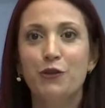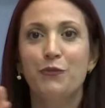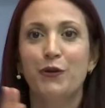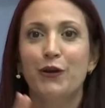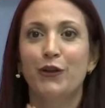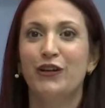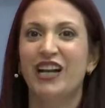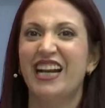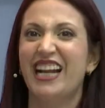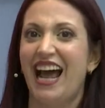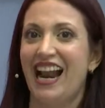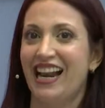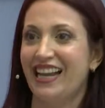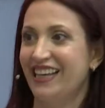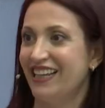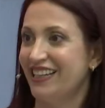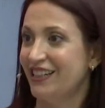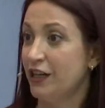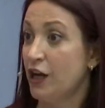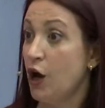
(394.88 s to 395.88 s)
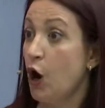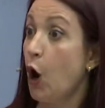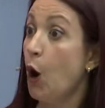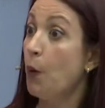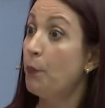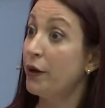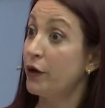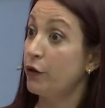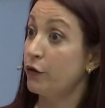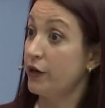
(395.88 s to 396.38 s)
perdonar a alguien Bien. o
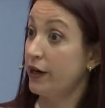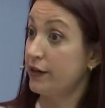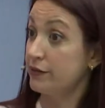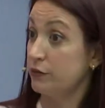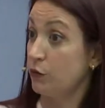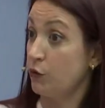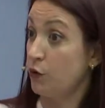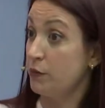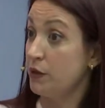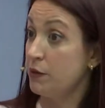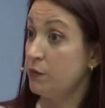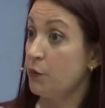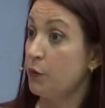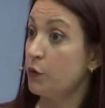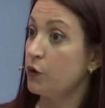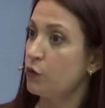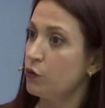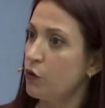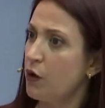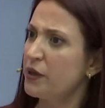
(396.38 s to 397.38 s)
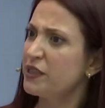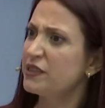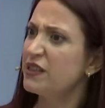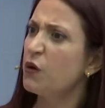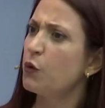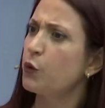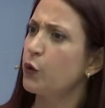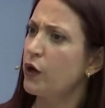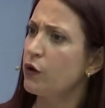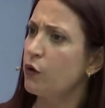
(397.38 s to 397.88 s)
perdonarse a uno mismo, porque una vez
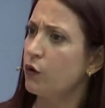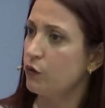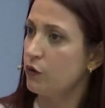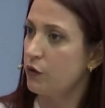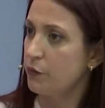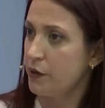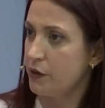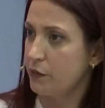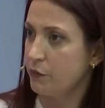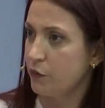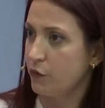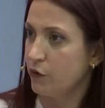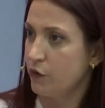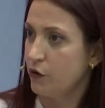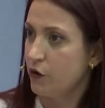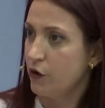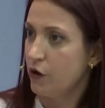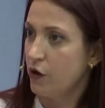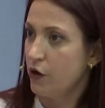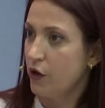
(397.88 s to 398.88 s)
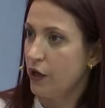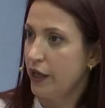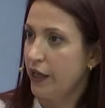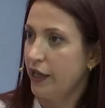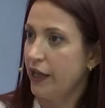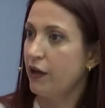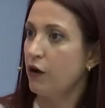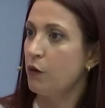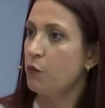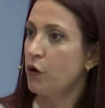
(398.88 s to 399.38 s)
es cruel con uno mismo.
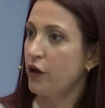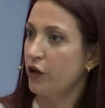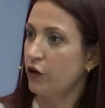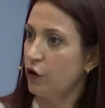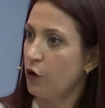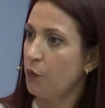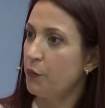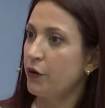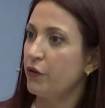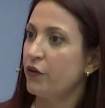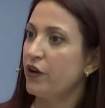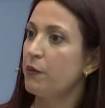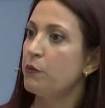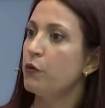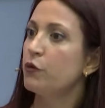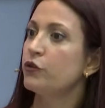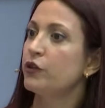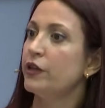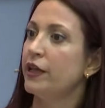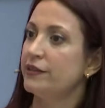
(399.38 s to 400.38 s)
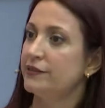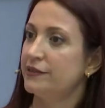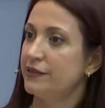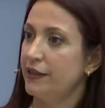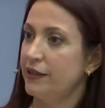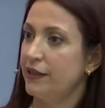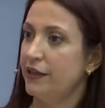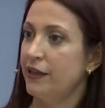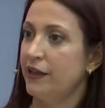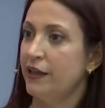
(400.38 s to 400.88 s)
Es como que no nos perdonamos
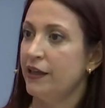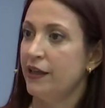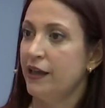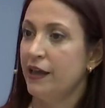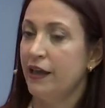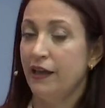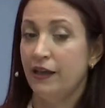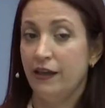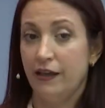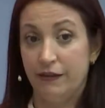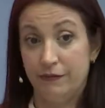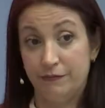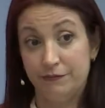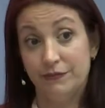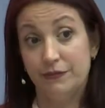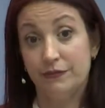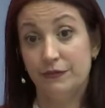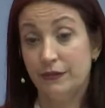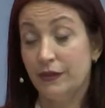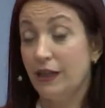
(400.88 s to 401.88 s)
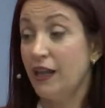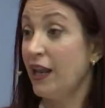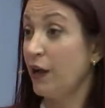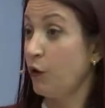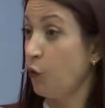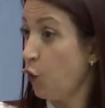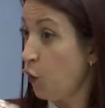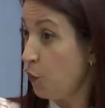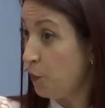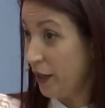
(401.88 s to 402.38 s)
este, la
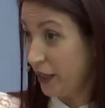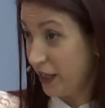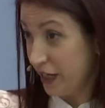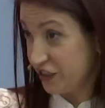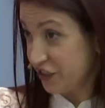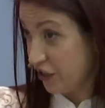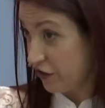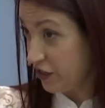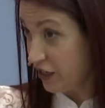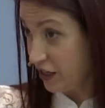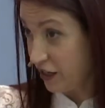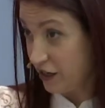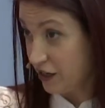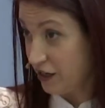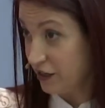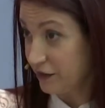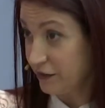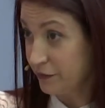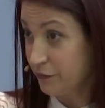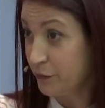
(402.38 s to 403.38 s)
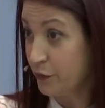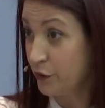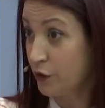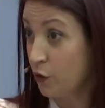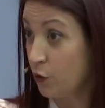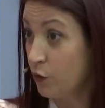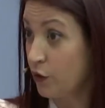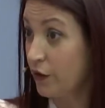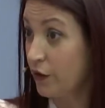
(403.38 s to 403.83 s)
culpa hay que erradicarla, porque una